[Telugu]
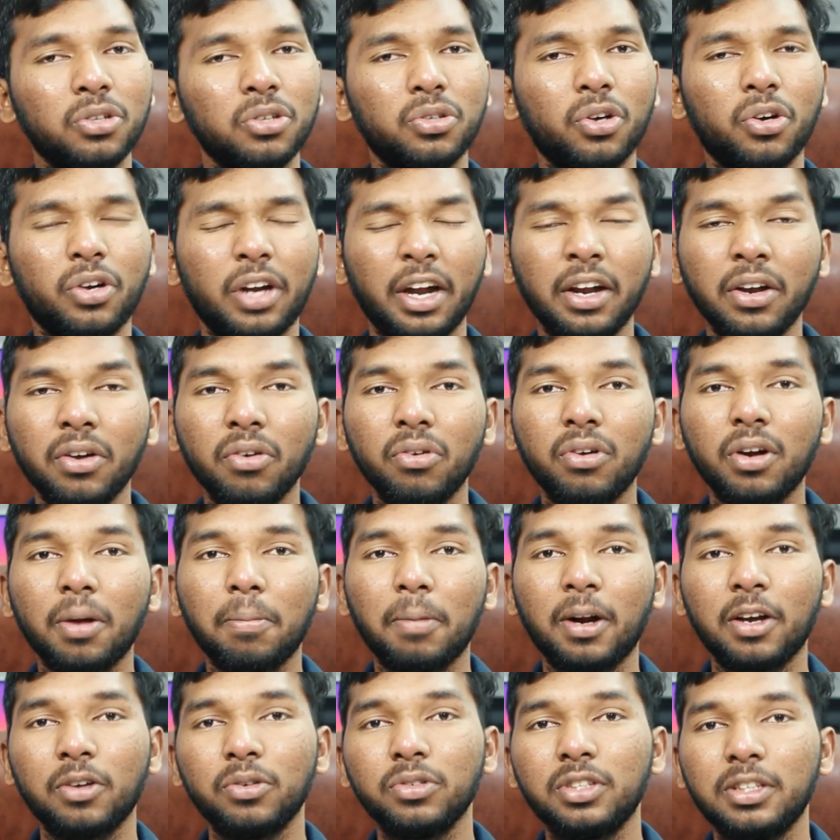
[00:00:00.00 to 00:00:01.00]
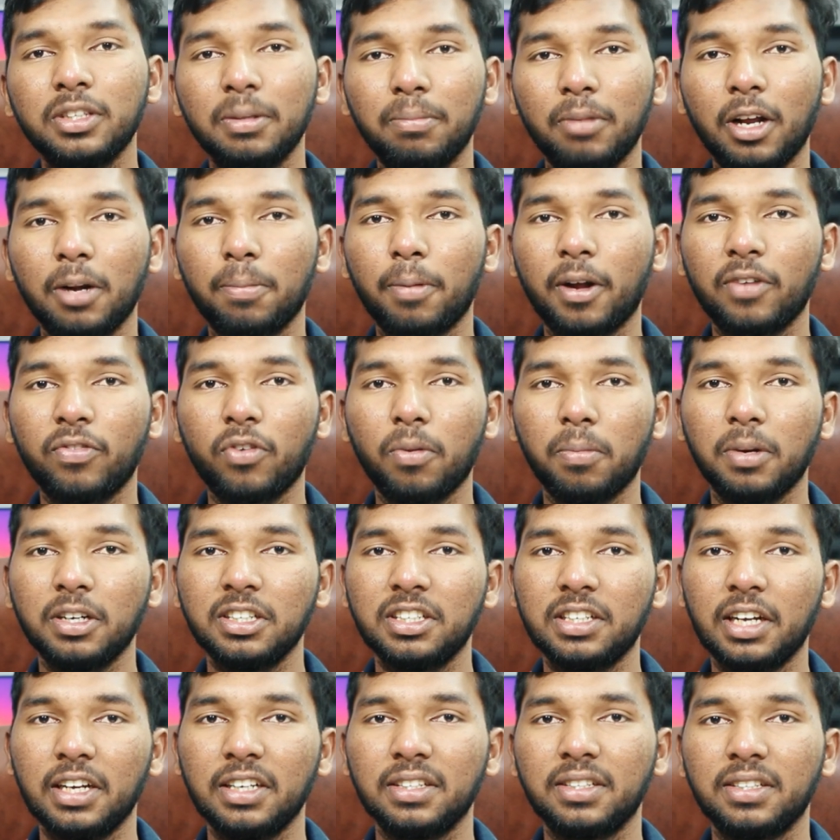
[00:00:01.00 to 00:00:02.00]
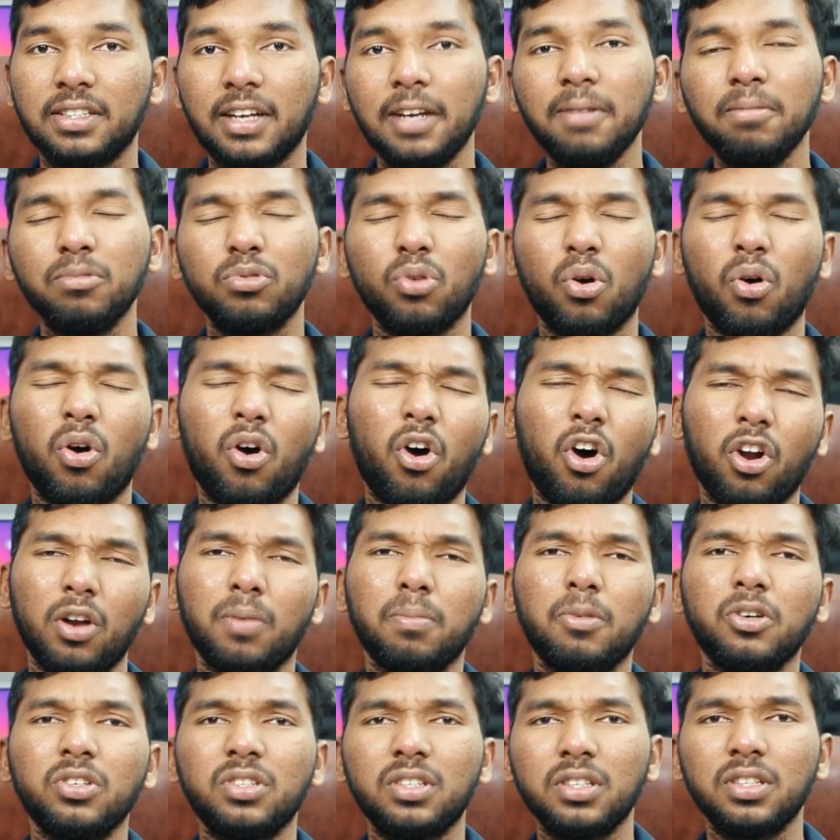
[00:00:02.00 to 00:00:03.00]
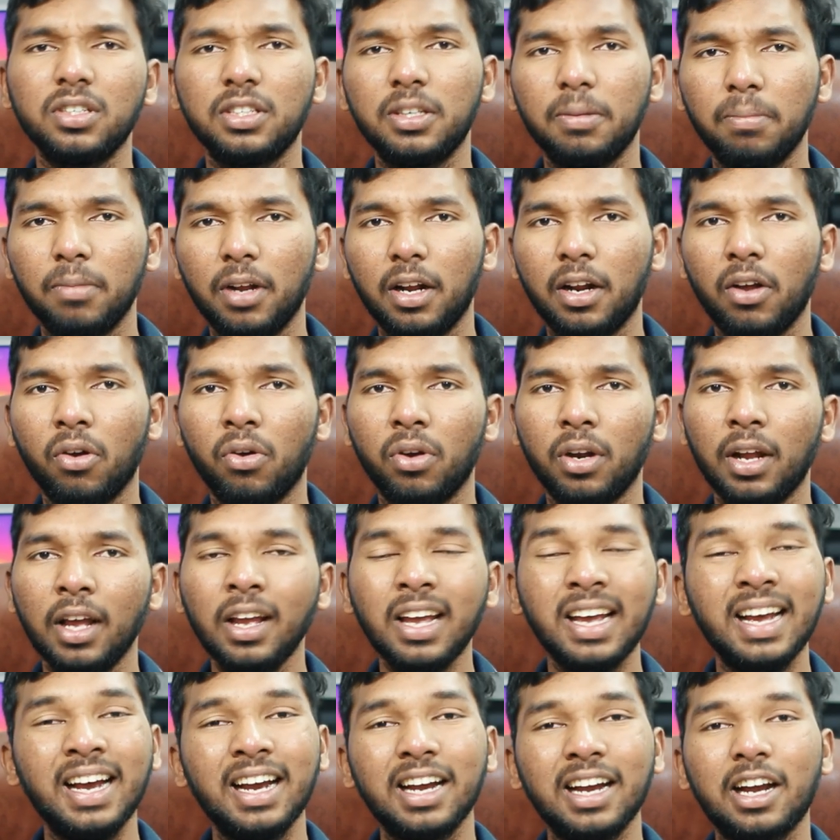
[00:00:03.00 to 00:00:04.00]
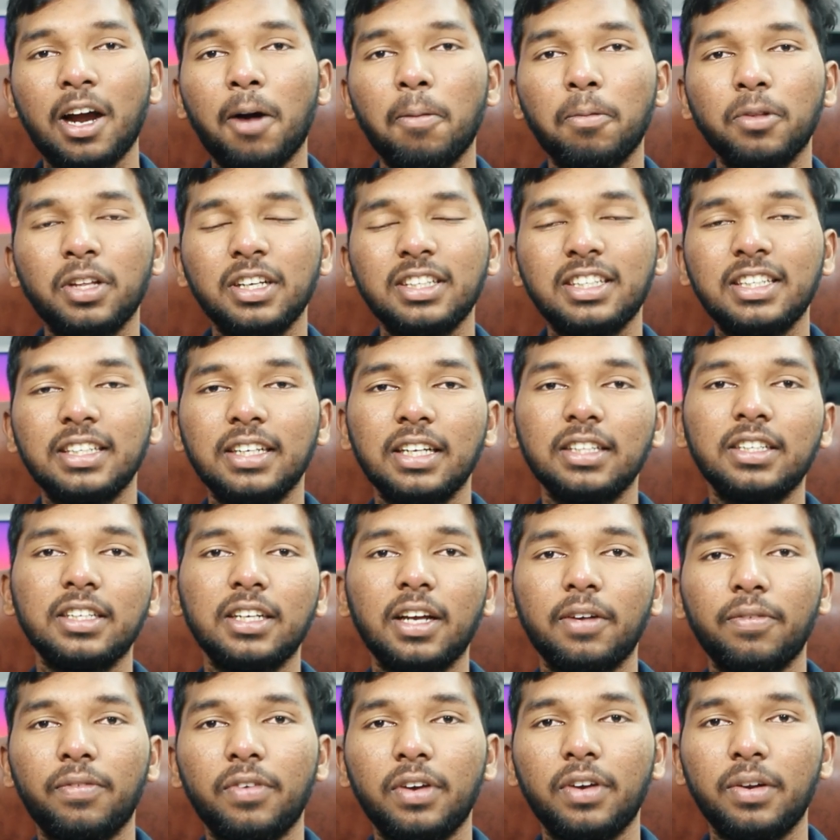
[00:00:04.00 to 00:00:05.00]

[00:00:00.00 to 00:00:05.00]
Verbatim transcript: సో రెండు కూడా మనకు సిమిలర్ పర్ఫార్మెన్స్నే ఇస్తాయి సో ఆల్మోస్ట్ సిమిలరే ఉంటాయి కాకపోతే చిన్న చిన్న